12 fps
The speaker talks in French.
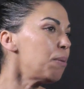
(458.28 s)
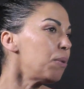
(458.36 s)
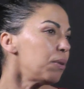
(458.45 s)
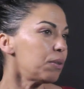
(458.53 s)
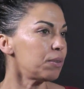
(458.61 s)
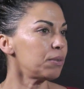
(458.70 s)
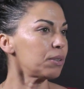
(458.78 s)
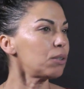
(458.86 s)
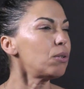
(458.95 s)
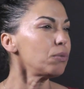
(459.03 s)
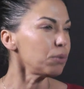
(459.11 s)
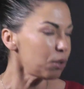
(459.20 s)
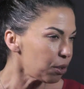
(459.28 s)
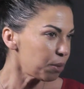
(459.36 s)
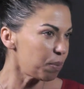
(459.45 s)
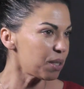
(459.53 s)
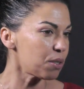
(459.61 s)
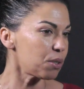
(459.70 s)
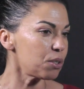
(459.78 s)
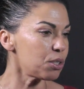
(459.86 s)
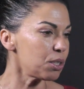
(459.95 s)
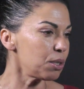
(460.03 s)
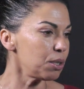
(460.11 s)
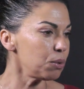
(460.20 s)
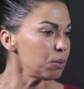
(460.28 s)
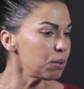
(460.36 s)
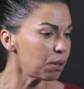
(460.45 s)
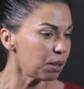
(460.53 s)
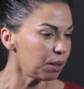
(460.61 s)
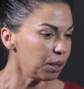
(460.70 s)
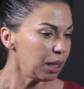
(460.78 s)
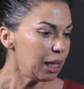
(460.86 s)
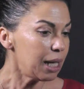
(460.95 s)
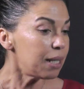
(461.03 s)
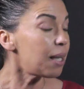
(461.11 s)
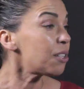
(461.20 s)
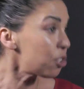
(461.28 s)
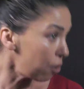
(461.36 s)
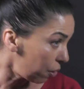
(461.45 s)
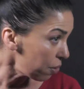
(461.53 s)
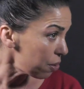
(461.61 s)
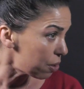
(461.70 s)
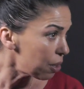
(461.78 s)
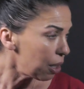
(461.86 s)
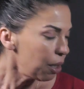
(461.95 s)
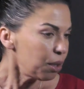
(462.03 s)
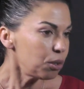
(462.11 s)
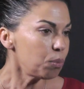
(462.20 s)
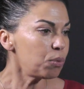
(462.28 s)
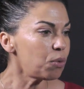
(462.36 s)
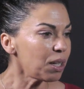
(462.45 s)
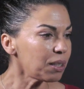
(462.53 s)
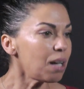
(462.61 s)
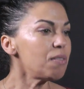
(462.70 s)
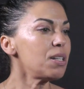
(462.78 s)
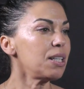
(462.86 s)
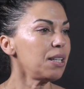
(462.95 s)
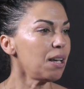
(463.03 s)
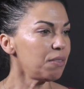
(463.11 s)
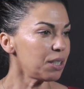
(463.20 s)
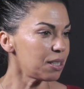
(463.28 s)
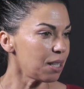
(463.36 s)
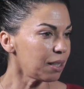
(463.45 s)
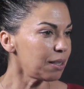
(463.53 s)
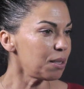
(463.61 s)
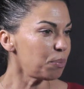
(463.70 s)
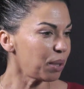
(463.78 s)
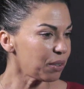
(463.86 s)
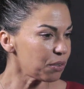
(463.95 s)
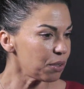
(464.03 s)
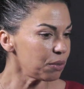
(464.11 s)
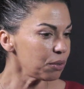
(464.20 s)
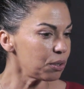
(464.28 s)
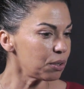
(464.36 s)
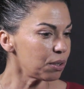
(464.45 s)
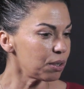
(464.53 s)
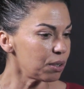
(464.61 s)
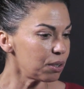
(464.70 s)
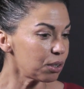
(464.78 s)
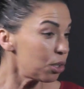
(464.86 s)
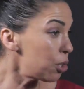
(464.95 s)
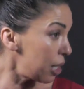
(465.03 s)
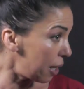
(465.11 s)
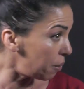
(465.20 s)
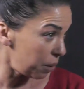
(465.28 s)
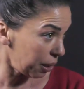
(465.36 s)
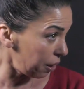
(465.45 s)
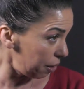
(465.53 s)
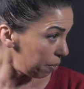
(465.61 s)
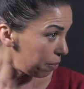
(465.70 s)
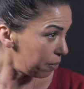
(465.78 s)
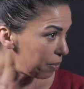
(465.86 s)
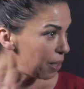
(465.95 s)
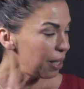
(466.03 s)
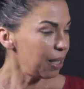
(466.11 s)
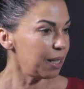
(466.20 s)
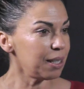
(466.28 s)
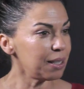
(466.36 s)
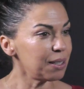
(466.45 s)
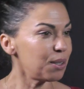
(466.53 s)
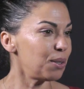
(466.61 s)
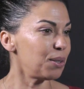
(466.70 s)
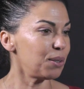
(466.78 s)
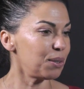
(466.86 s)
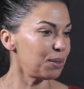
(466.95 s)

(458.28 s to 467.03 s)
vraiment contente parce que j'ai eu la chance de pouvoir travailler avec certaines personnes que que j'ai admiré Et euh,